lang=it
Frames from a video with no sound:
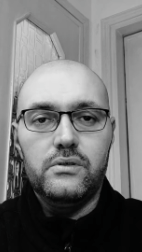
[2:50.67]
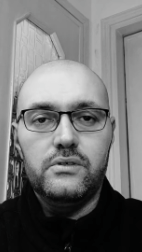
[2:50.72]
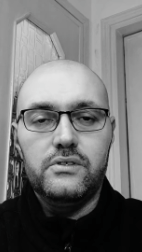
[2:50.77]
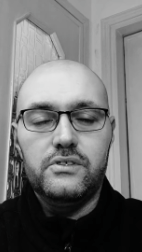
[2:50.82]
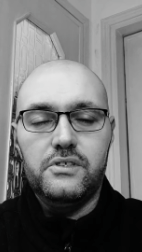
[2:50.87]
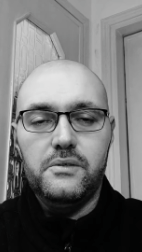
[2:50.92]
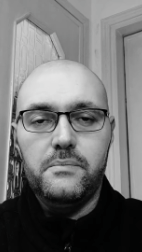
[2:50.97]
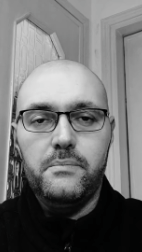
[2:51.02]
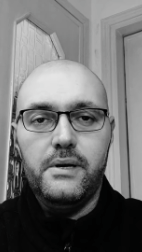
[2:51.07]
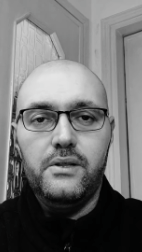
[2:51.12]

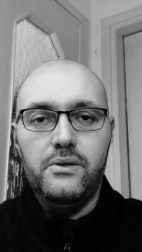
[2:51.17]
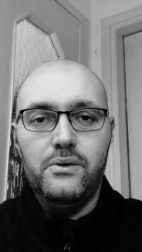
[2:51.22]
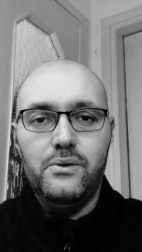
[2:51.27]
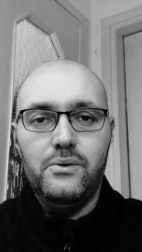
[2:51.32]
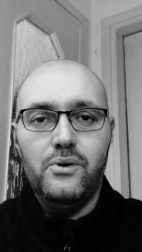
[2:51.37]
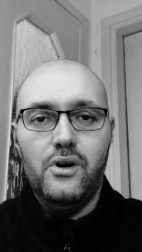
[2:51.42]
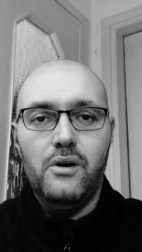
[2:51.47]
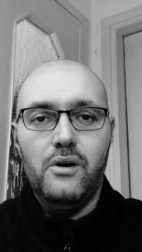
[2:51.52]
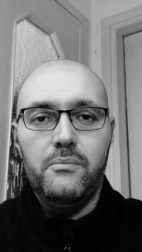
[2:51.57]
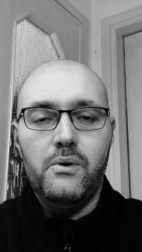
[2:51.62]
stipendio
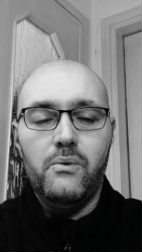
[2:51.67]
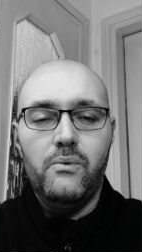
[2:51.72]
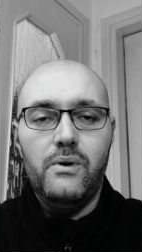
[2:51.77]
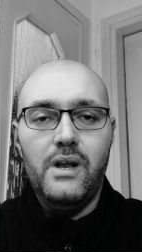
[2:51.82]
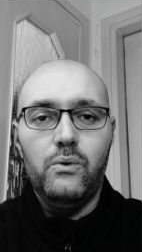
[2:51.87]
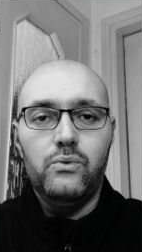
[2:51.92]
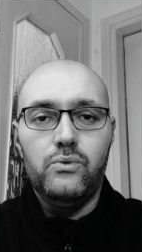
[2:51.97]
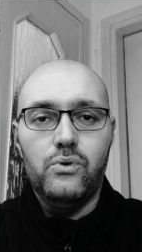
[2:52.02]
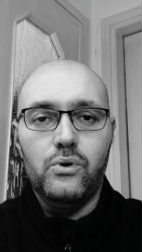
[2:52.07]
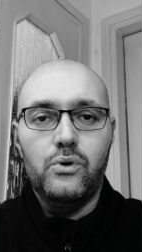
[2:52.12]
no, ma un
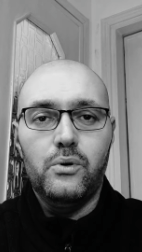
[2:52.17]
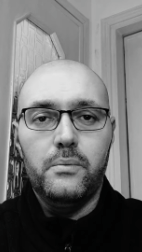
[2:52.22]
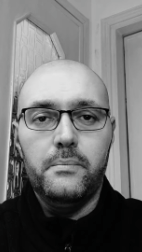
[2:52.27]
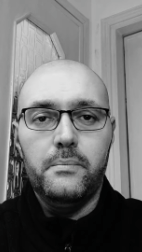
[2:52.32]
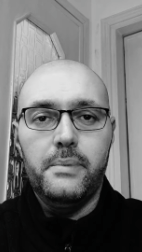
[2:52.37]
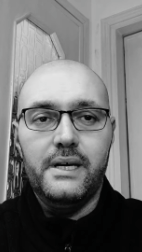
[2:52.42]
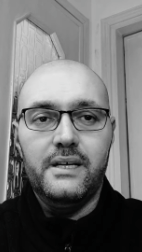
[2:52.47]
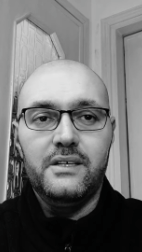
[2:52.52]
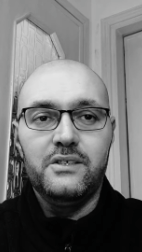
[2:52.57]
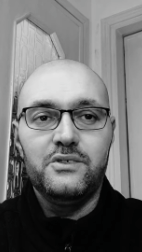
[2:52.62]
lauto
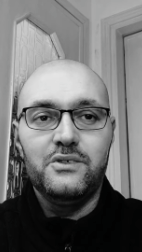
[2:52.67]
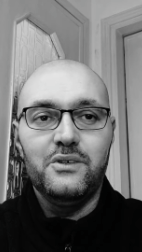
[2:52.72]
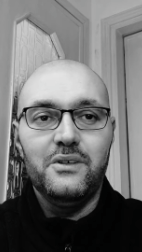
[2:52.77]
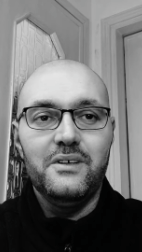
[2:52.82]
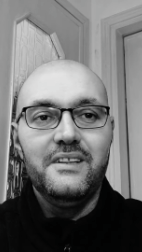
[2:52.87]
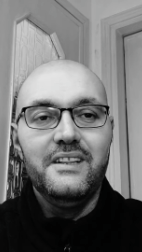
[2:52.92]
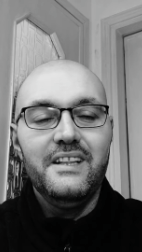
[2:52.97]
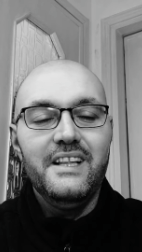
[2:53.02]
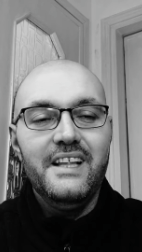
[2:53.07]
compenso,